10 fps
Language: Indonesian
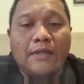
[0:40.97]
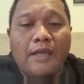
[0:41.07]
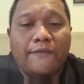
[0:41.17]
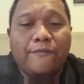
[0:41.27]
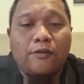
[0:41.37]

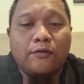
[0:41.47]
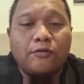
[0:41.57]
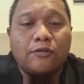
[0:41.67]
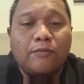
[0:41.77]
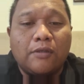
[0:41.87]
beli iPhone
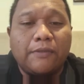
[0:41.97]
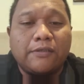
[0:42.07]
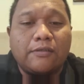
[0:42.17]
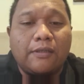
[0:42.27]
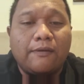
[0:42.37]
khusus buat
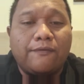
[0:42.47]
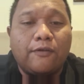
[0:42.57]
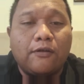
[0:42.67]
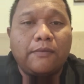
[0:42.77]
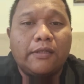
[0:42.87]
mesa sama
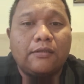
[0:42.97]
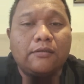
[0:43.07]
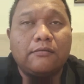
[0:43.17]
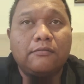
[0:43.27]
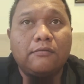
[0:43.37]
vlog
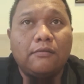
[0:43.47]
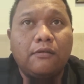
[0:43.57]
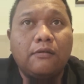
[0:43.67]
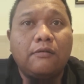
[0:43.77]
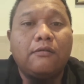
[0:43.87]
mas
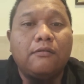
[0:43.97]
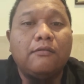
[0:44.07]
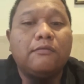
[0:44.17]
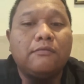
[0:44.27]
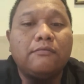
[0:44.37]
oh
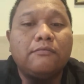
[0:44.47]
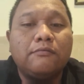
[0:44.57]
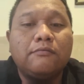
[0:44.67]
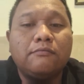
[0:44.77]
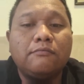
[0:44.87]

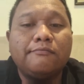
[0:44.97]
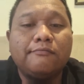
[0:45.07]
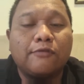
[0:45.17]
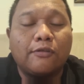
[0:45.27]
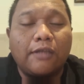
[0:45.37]

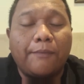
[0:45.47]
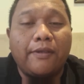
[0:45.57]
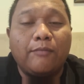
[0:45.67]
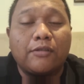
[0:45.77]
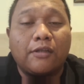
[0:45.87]
terus
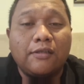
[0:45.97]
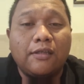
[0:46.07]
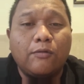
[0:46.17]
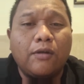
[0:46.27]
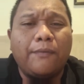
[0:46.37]
HP-nya buat
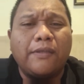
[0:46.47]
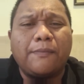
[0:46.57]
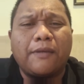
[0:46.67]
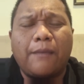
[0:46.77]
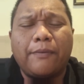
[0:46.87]
kerja ya gue nggak
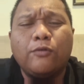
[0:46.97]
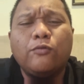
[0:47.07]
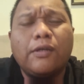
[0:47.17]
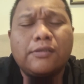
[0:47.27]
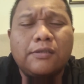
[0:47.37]
biasa pakai HP
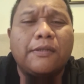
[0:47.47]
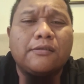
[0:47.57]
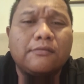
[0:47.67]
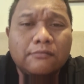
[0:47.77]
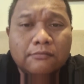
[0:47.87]
dua sih
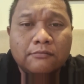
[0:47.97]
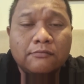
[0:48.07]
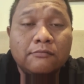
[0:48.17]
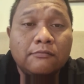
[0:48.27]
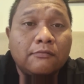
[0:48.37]
mas
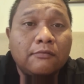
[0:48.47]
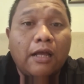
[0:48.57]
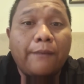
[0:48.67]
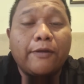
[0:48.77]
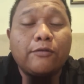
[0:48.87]

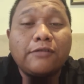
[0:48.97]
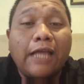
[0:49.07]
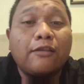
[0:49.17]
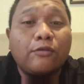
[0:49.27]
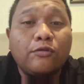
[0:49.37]
HP gue tuh
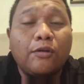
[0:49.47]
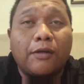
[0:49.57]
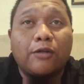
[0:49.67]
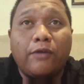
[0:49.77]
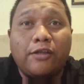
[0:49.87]
satu
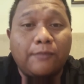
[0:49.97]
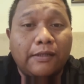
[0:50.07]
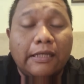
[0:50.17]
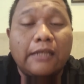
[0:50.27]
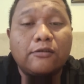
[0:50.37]
nomor kue ya
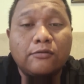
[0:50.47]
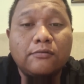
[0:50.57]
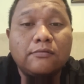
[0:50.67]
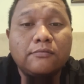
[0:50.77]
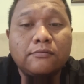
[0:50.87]
cuma satu